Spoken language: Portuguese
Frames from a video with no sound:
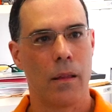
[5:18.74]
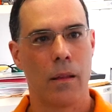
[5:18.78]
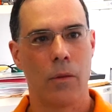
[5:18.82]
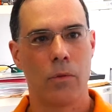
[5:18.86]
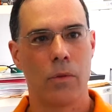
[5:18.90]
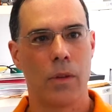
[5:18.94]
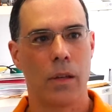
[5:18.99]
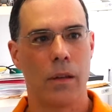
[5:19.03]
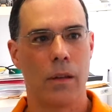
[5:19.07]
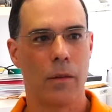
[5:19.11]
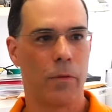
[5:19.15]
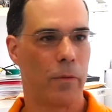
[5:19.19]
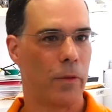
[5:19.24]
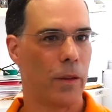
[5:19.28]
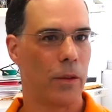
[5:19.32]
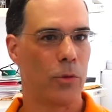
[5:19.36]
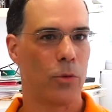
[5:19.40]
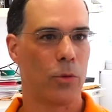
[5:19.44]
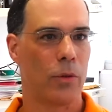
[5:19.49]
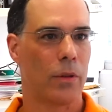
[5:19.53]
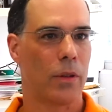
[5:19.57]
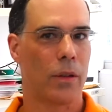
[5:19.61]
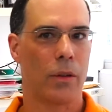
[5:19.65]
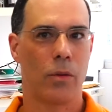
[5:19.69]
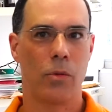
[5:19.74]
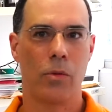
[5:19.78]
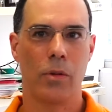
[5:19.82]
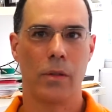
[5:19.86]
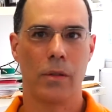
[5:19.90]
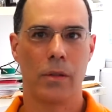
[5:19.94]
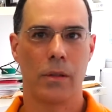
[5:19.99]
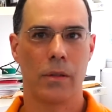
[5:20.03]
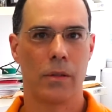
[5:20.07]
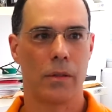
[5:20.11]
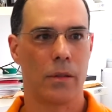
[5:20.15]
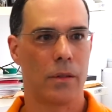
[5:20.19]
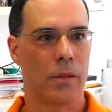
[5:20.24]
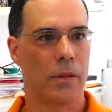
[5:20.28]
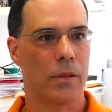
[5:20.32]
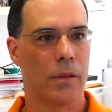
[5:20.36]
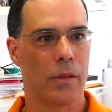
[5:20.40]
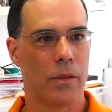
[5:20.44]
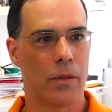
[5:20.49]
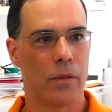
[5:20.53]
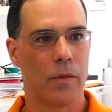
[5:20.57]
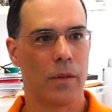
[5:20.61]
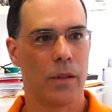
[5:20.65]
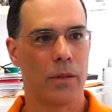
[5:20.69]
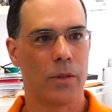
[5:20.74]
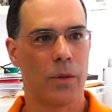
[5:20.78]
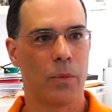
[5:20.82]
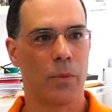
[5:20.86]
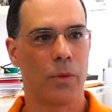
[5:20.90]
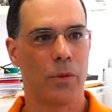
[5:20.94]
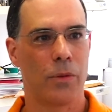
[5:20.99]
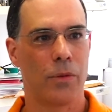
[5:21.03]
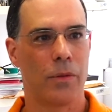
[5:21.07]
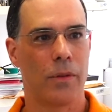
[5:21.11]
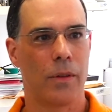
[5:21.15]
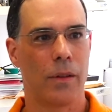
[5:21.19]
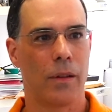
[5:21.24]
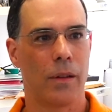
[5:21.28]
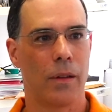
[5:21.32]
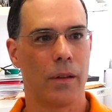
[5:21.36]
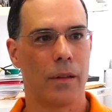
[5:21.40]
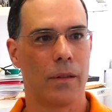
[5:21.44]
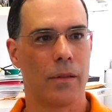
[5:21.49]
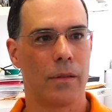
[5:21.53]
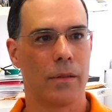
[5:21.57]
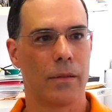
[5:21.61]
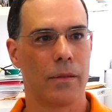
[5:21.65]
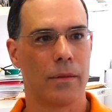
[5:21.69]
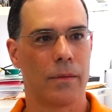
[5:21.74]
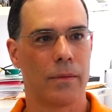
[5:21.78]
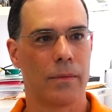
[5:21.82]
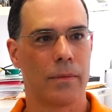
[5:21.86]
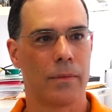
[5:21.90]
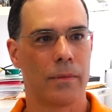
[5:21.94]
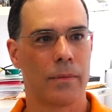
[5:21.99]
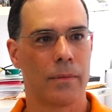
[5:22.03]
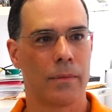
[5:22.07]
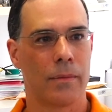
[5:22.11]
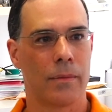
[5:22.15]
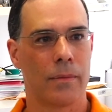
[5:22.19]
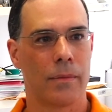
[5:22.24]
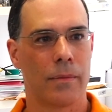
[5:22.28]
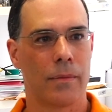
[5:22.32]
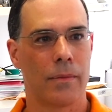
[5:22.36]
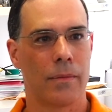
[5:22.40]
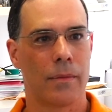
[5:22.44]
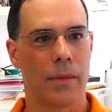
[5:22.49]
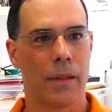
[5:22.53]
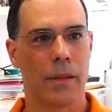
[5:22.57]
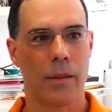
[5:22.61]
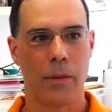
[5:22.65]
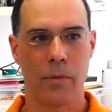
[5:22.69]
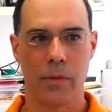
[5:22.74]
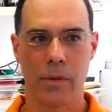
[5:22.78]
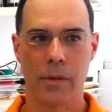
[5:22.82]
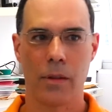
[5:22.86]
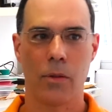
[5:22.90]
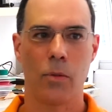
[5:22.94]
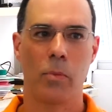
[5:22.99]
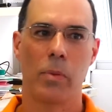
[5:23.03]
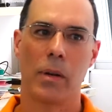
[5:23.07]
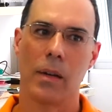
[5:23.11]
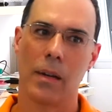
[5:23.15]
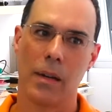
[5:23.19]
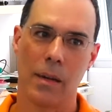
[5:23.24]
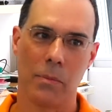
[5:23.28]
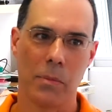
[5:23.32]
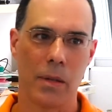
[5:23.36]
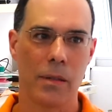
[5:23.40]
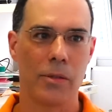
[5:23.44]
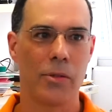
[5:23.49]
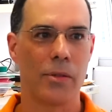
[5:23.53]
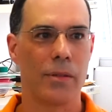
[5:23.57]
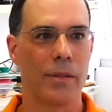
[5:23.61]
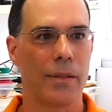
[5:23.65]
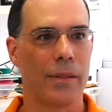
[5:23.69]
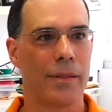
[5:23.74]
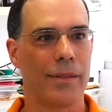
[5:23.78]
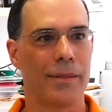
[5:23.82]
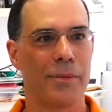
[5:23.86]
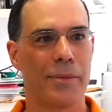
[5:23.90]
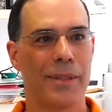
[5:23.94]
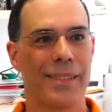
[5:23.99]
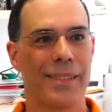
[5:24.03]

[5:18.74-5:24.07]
Não teria feito outra coisa se tivesse oportunidade. Talvez algo para ganhar mais dinheiro,